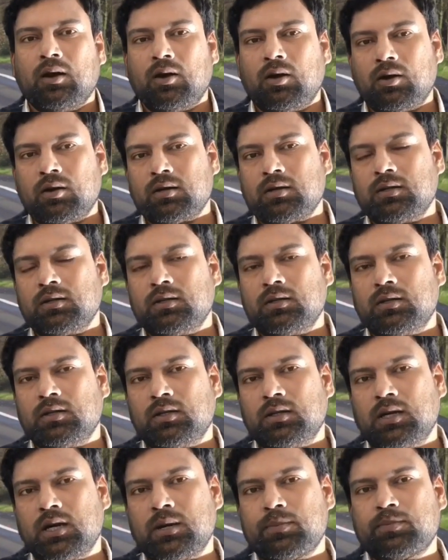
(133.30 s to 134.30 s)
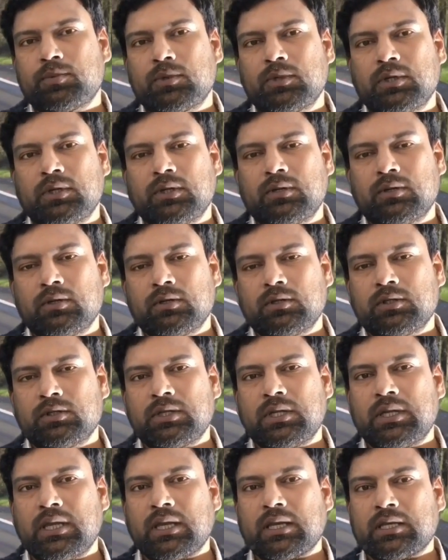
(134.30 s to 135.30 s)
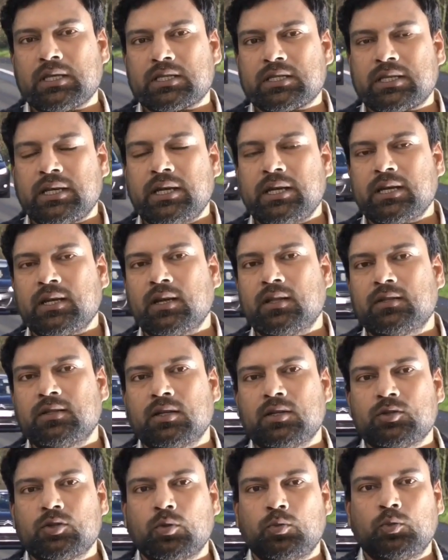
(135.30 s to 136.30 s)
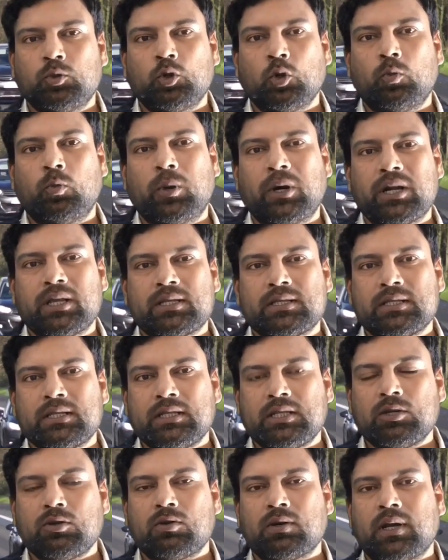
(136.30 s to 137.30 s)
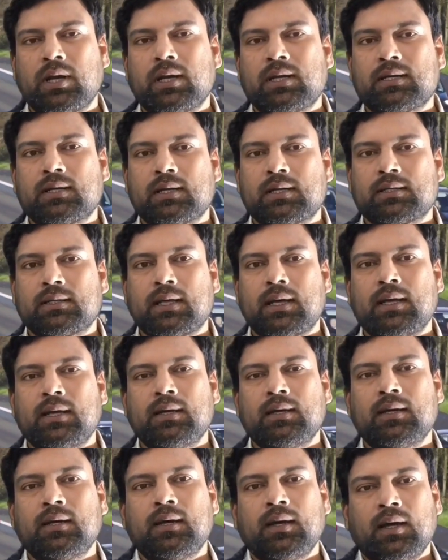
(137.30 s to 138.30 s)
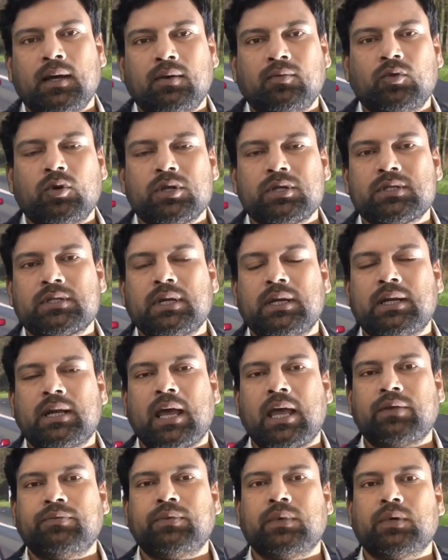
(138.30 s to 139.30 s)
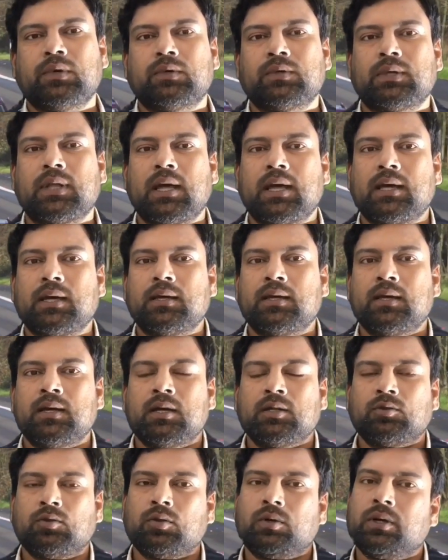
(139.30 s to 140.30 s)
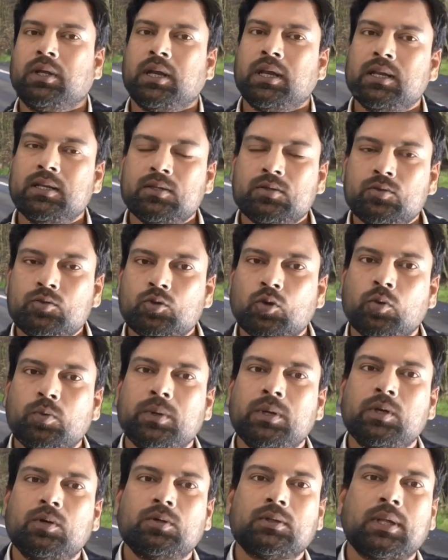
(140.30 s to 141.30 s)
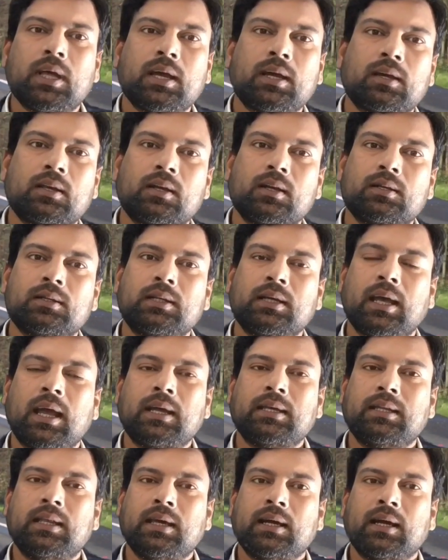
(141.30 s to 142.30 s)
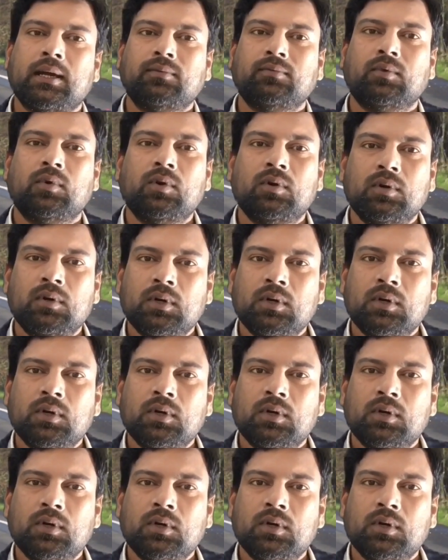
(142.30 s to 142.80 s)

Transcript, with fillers: और आप एक स्टेट के अंदर जो दो बड़े सिटी को कनेक्ट करता है वो स्टेट हाईवे होता है तो ग्रीन जो भी होता है कलर दिखाई देगा वो